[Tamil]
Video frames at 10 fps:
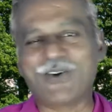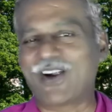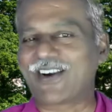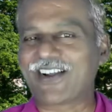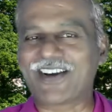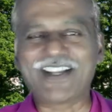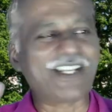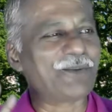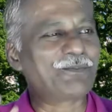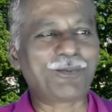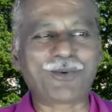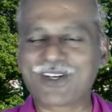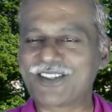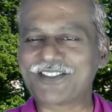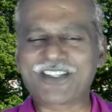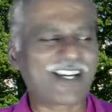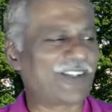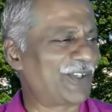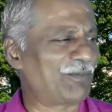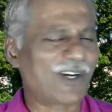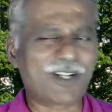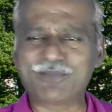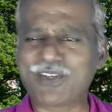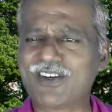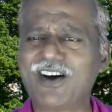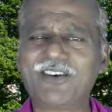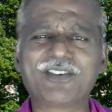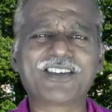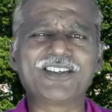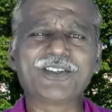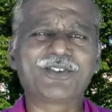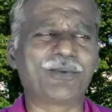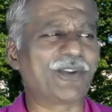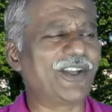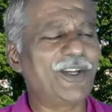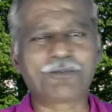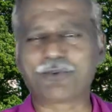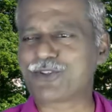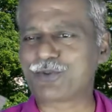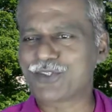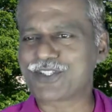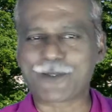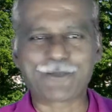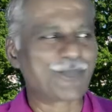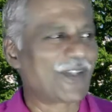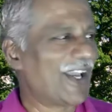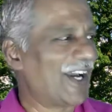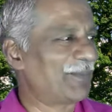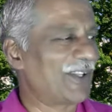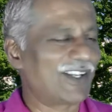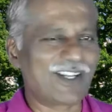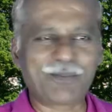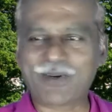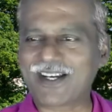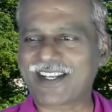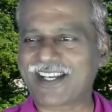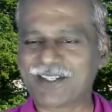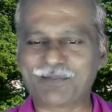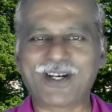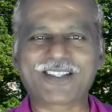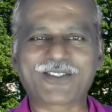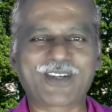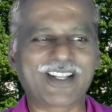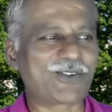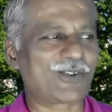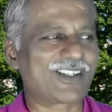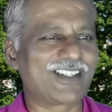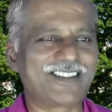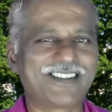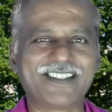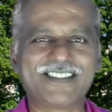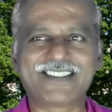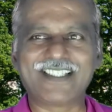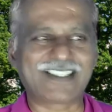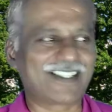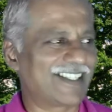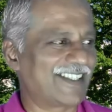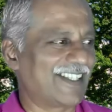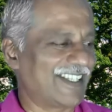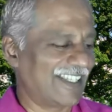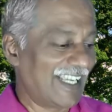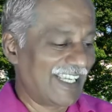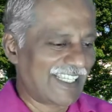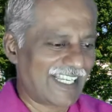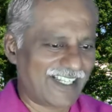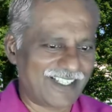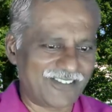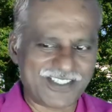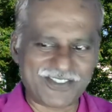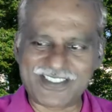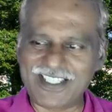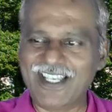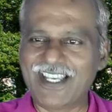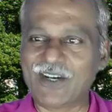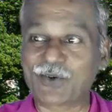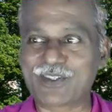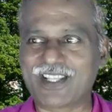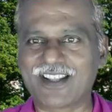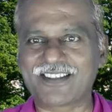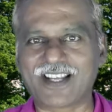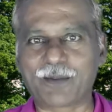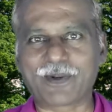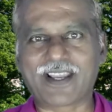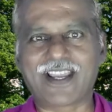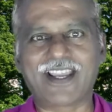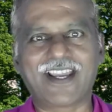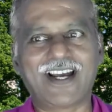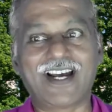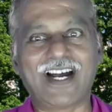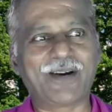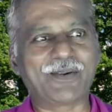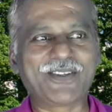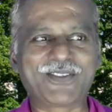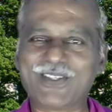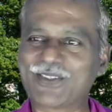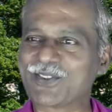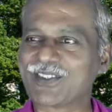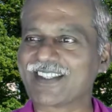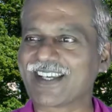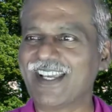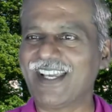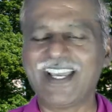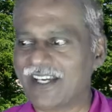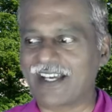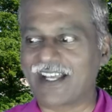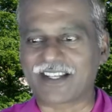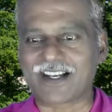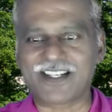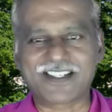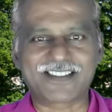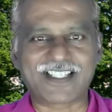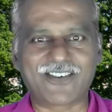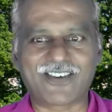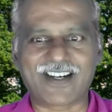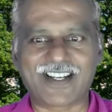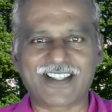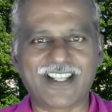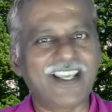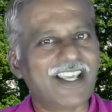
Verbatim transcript: அழகாக இனிப்பாக பொங்கல் செஞ்சுட்டாங்க அதனுடைய மனம் எல்லா உலகங்களுக்கும் அப்படியே பிடிச்சி போச்சு அப்படி எல்லாம் பார்க்குறாங்க பார்த்த உடனே குரங்கள் இது செஞ்சுட்டு அங்கங்கே இருந்த இலையில் அதை வச்சு வச்சு கொடுத்து எல்லாம் சாப்பிடுங்க அப்படின்னு சொல்லி கொடுக்குதுங்க அந்த காட்டுக்கு தலைவரானந்த